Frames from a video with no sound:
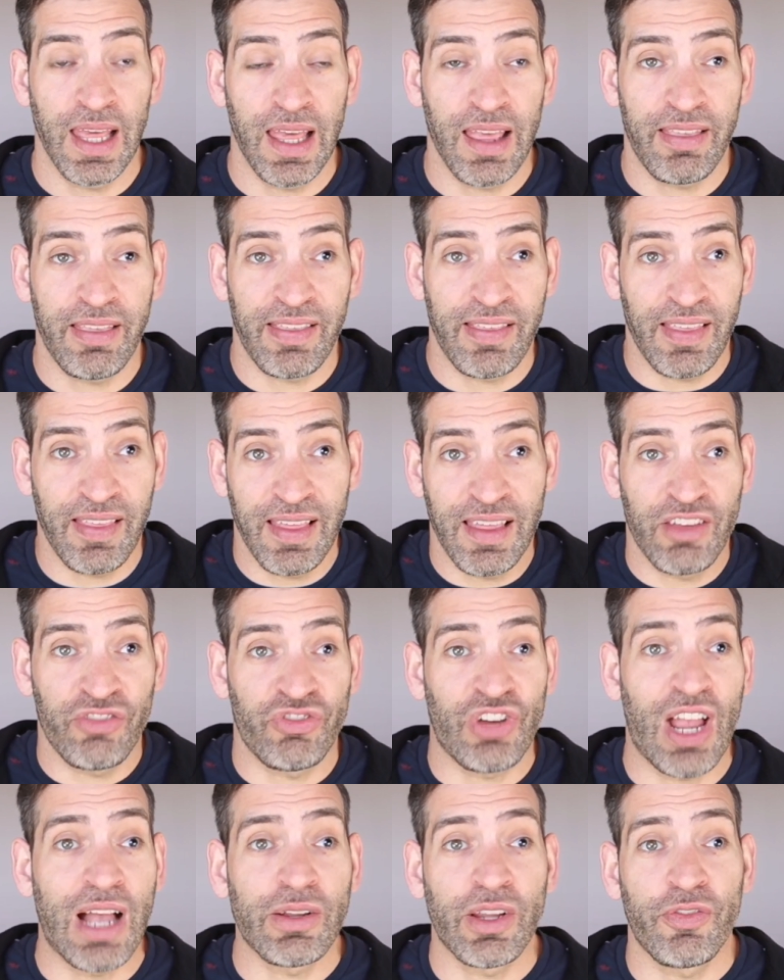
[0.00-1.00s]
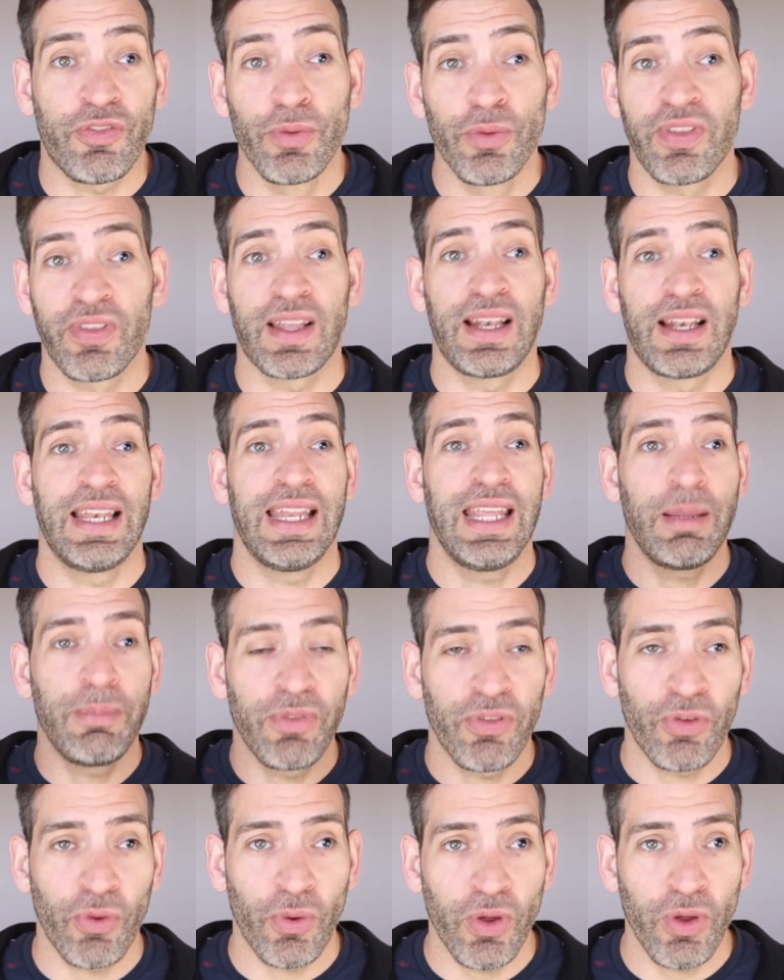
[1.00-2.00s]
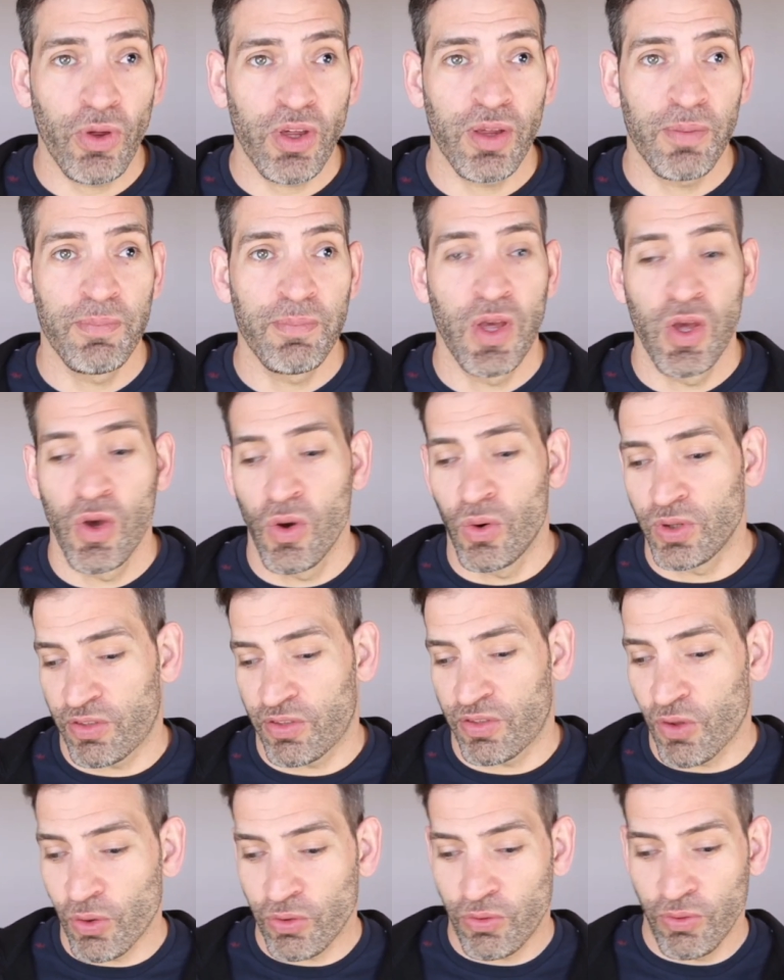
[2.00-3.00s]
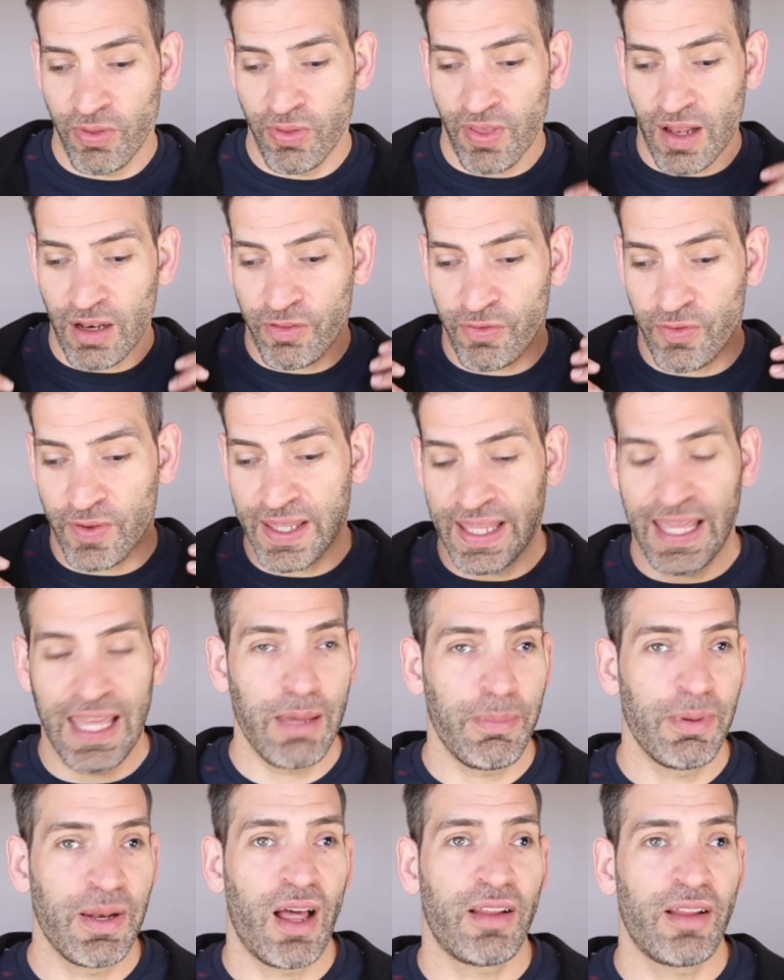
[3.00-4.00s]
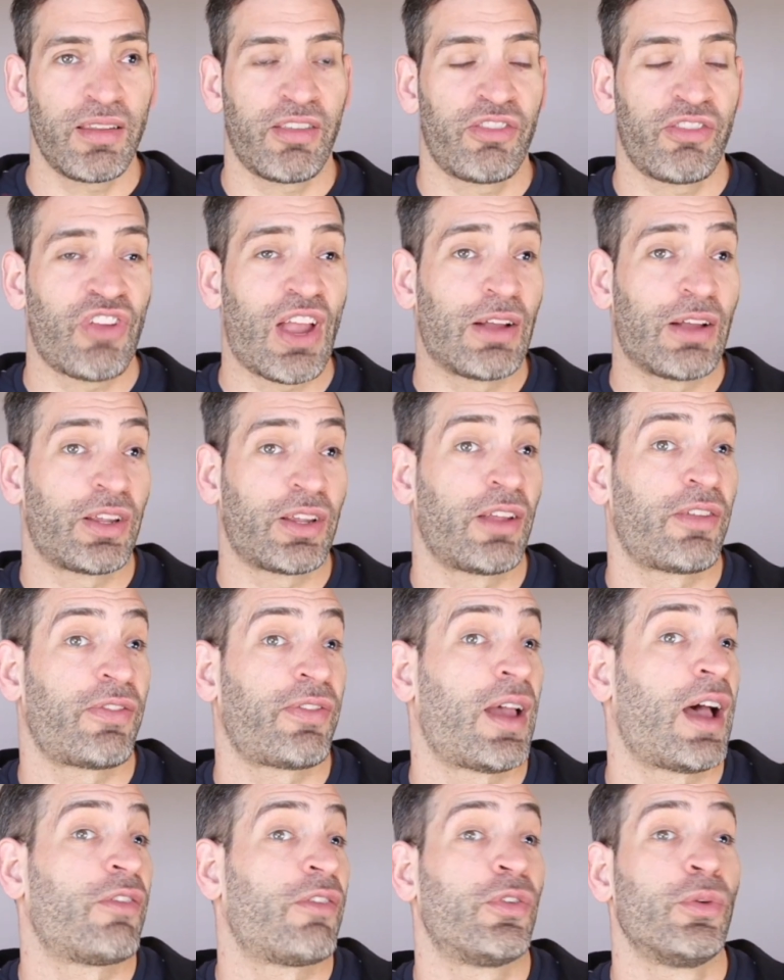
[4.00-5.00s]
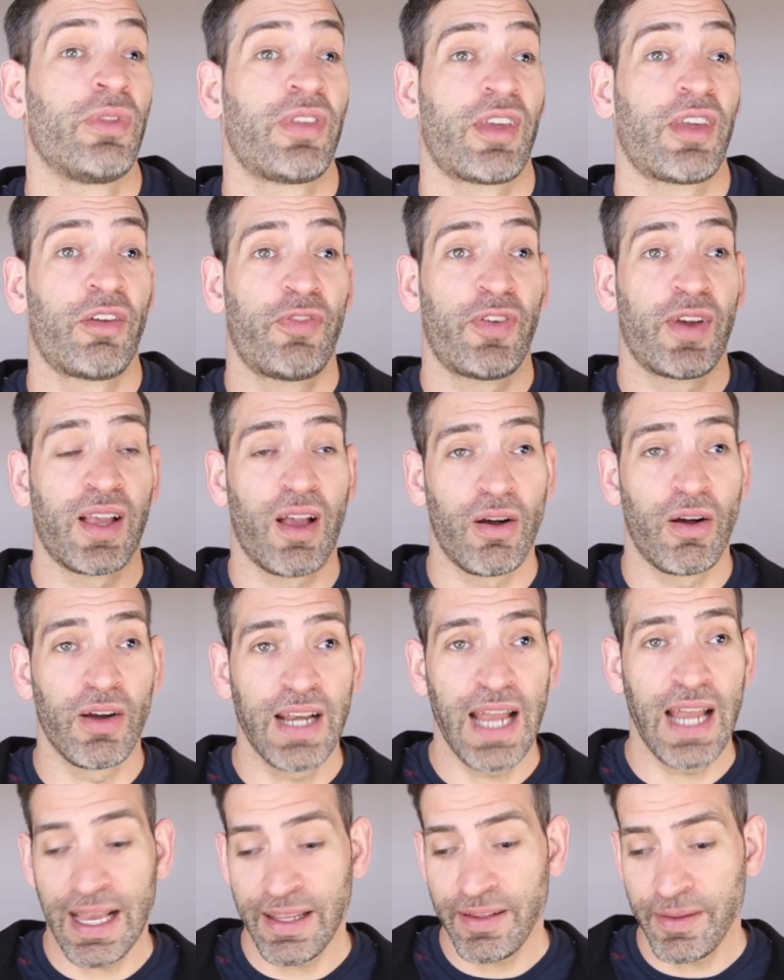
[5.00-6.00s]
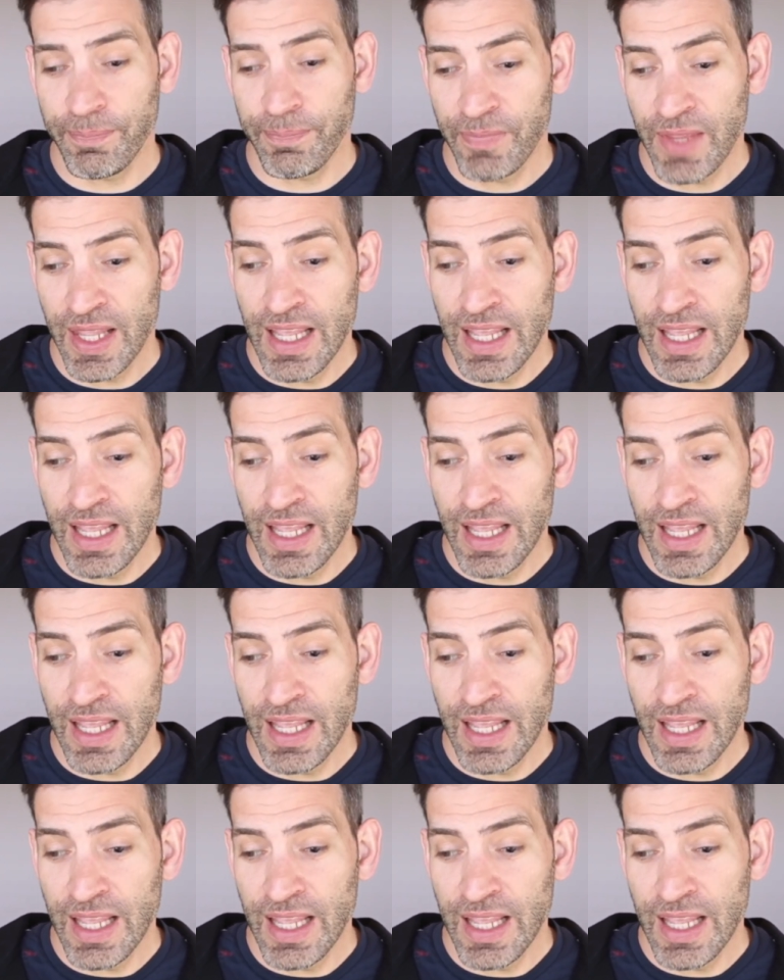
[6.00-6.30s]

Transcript: Es schaut auf unser Leben zurück und dass Gott uns alles vergeben hat, das schaut auf unsere Vergangenheit.